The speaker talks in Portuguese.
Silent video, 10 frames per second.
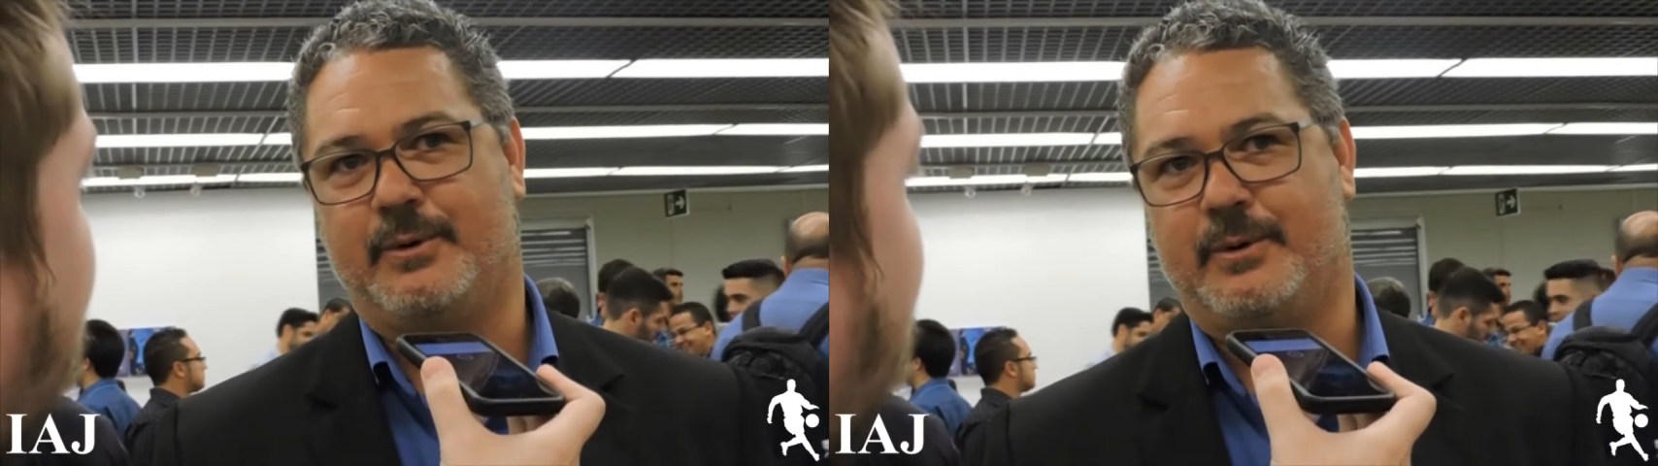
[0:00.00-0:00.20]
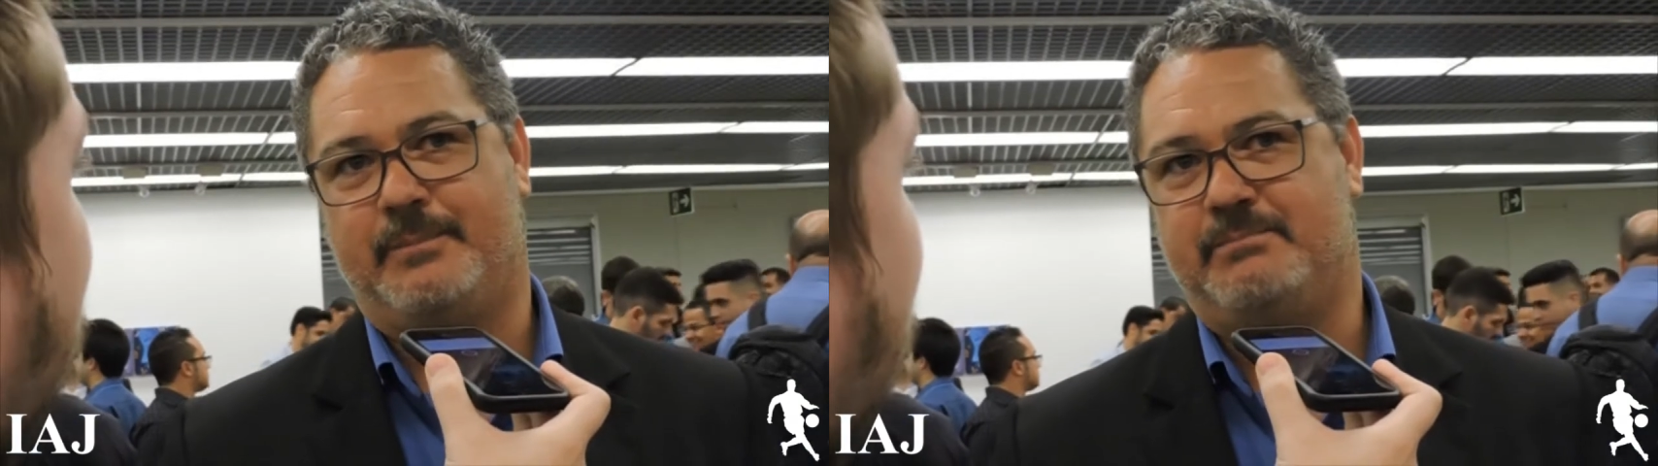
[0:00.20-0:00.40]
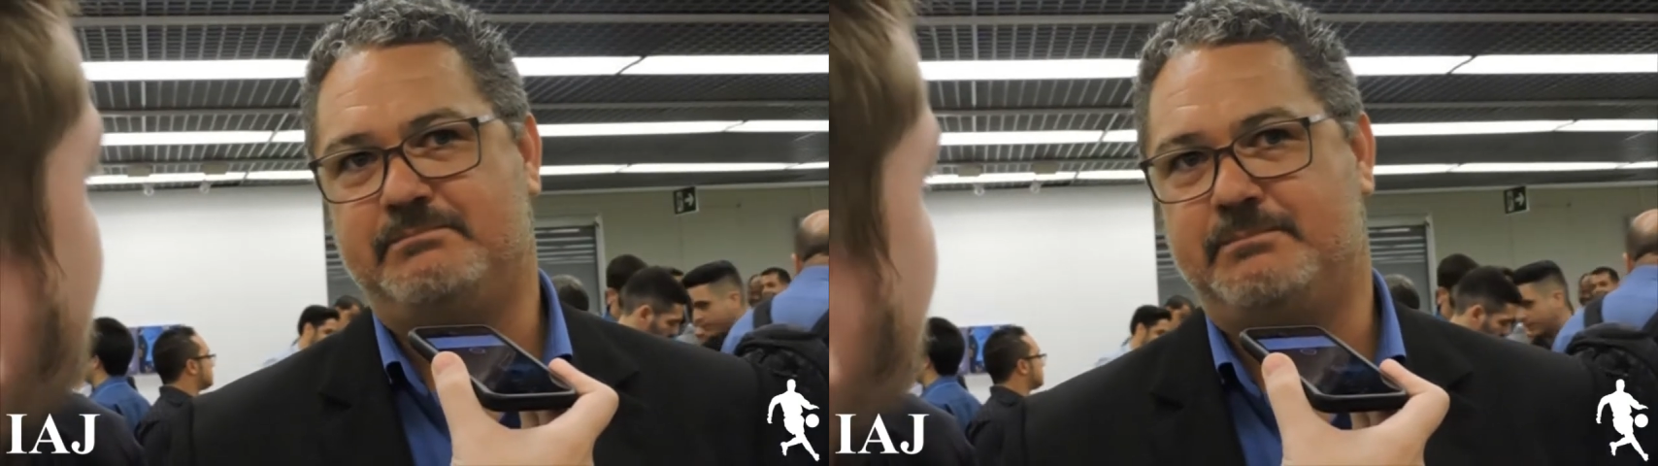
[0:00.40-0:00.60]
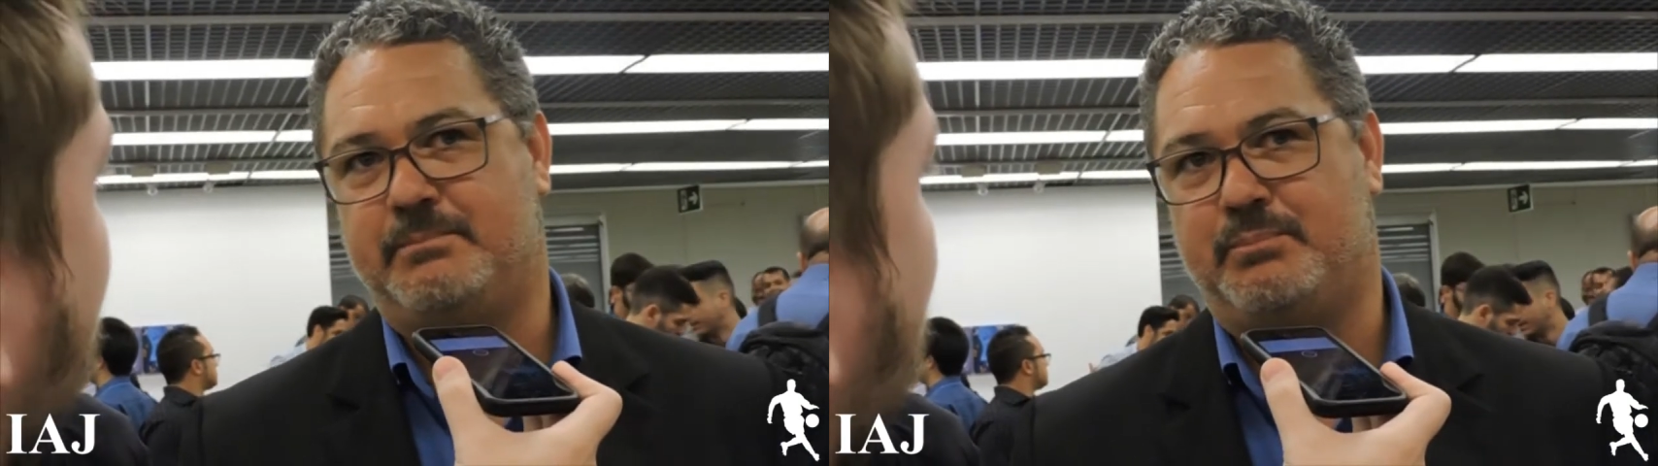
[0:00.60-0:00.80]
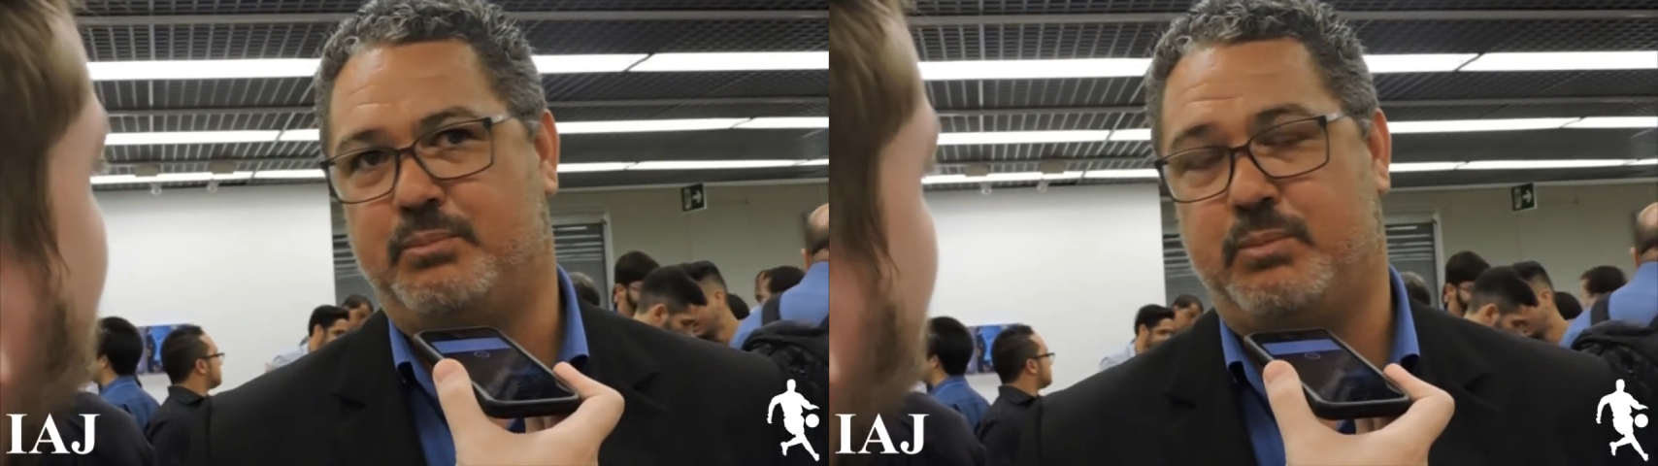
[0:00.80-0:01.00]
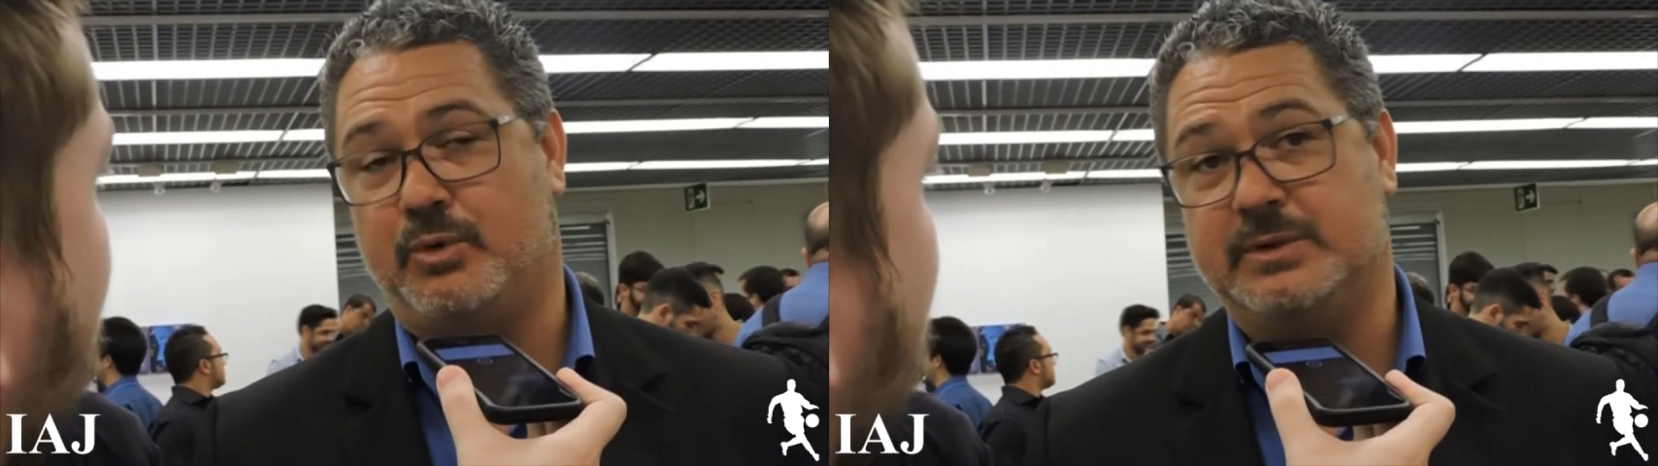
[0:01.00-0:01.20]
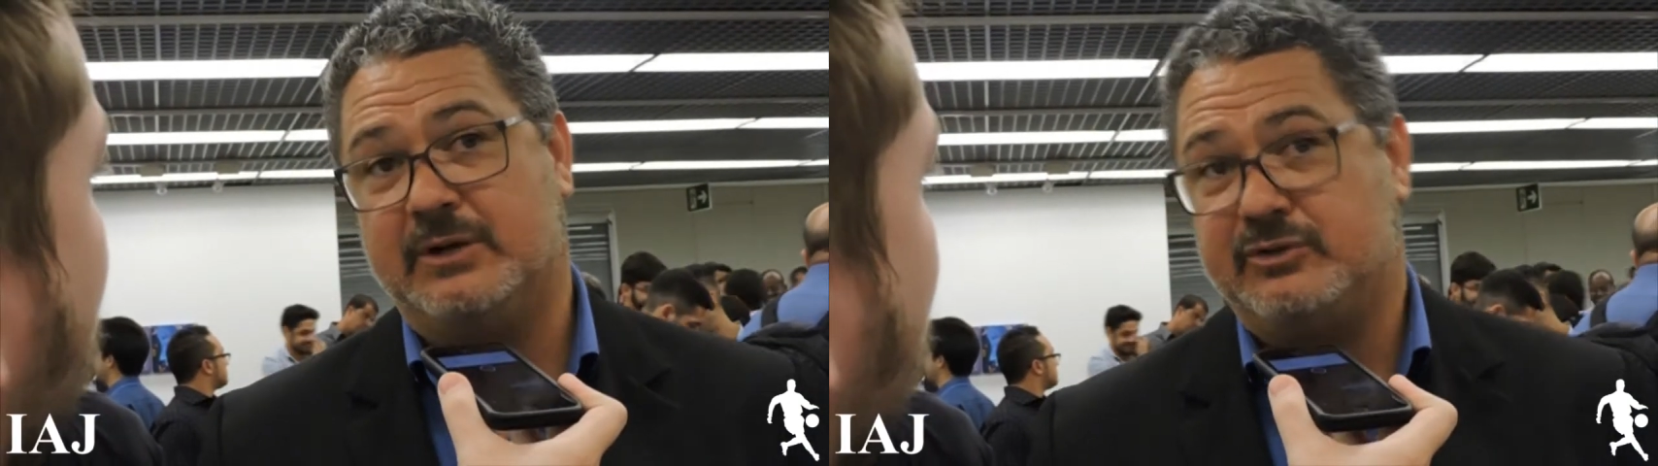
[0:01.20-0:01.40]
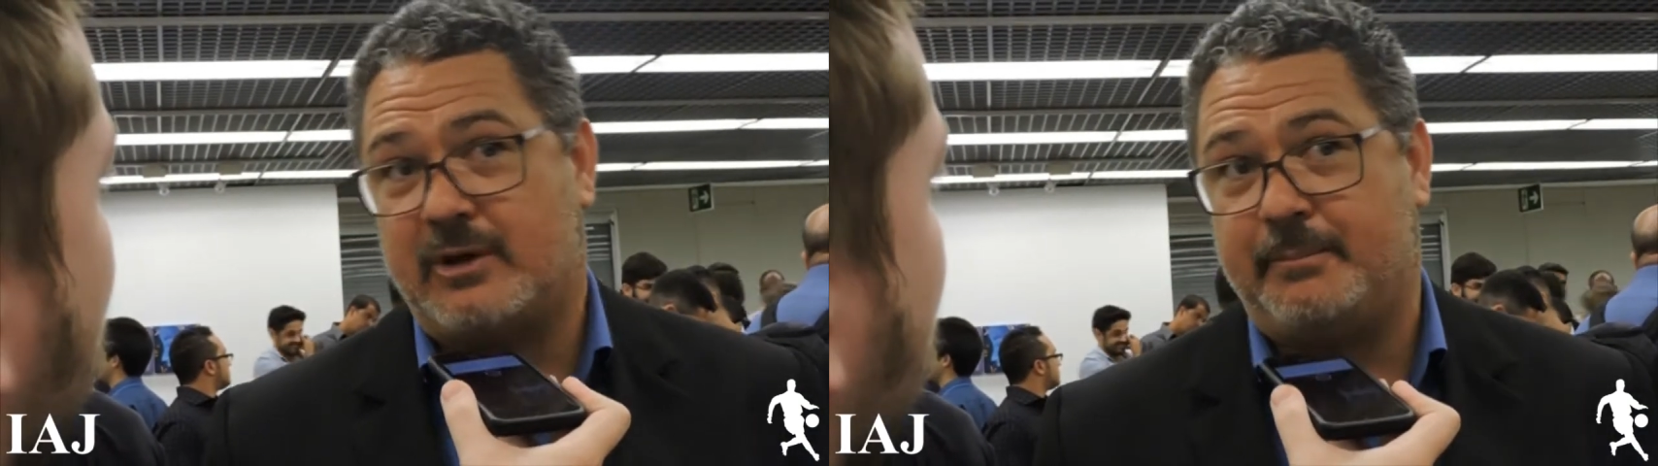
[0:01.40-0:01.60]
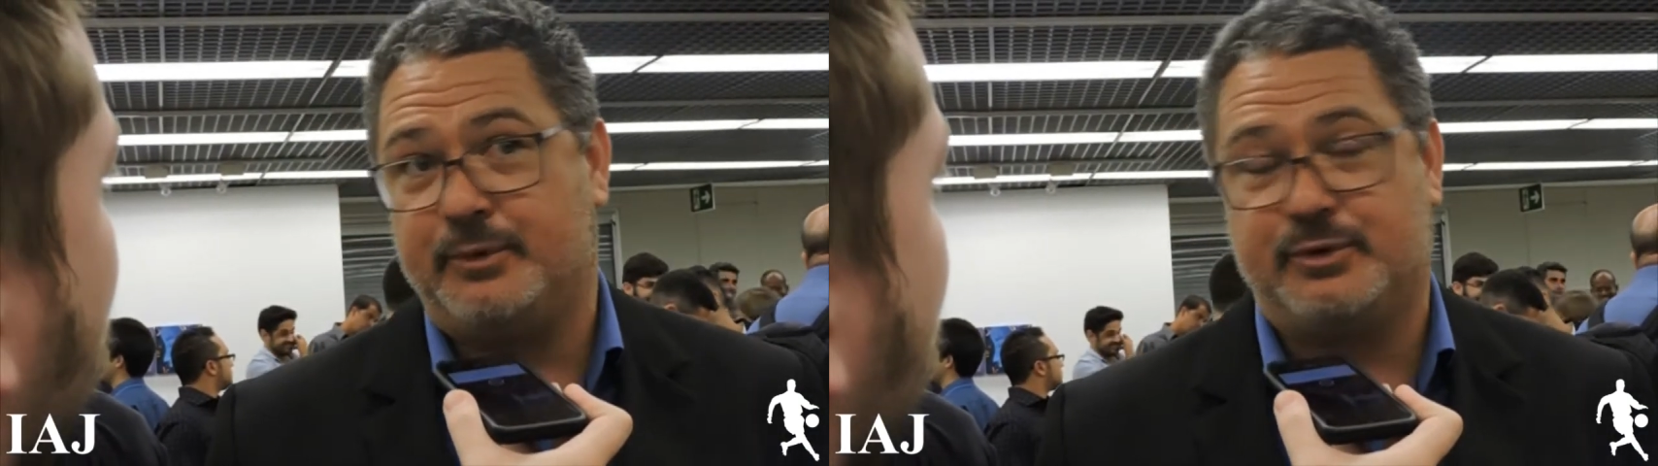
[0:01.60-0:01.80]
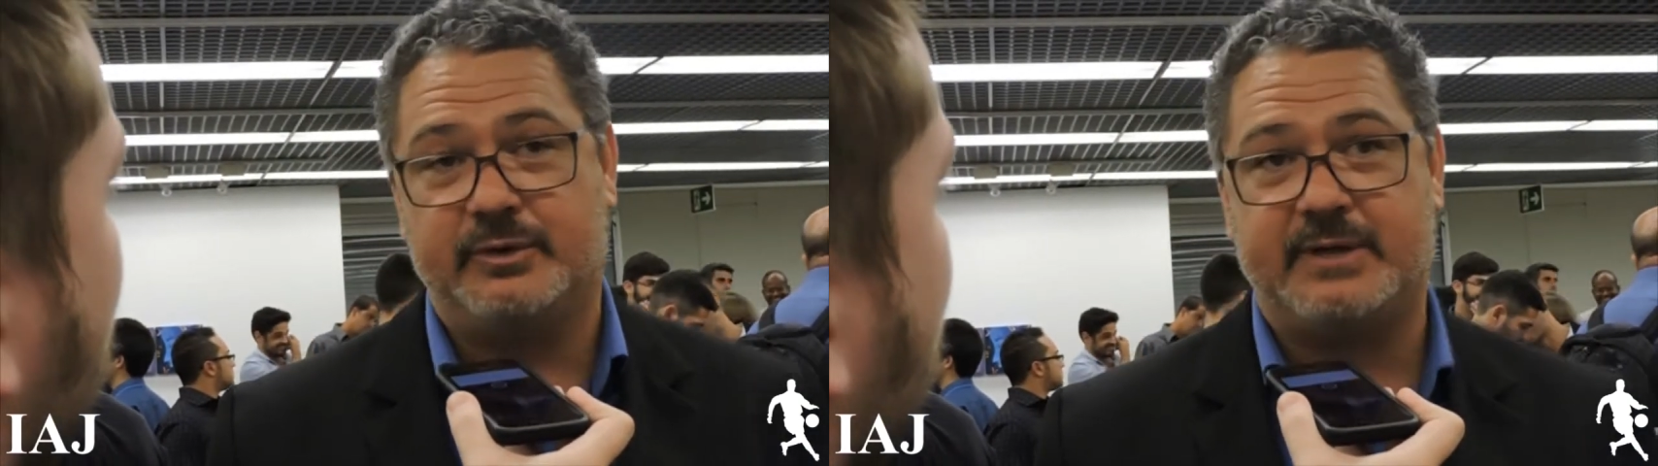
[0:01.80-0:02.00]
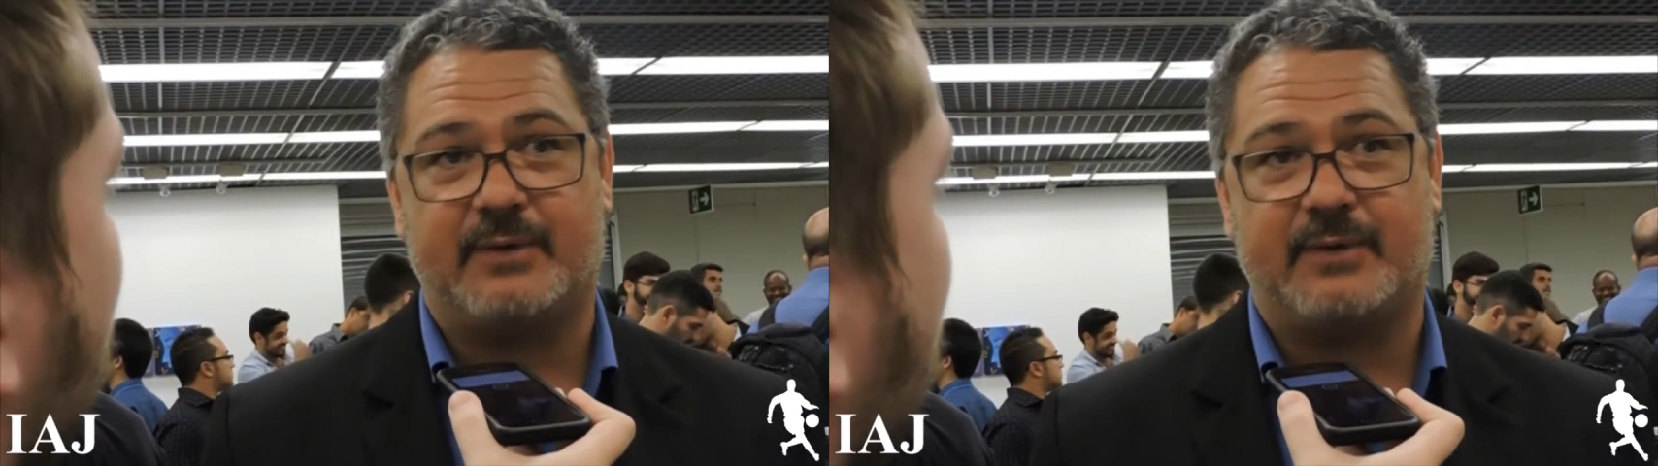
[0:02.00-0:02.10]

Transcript: por, por não só por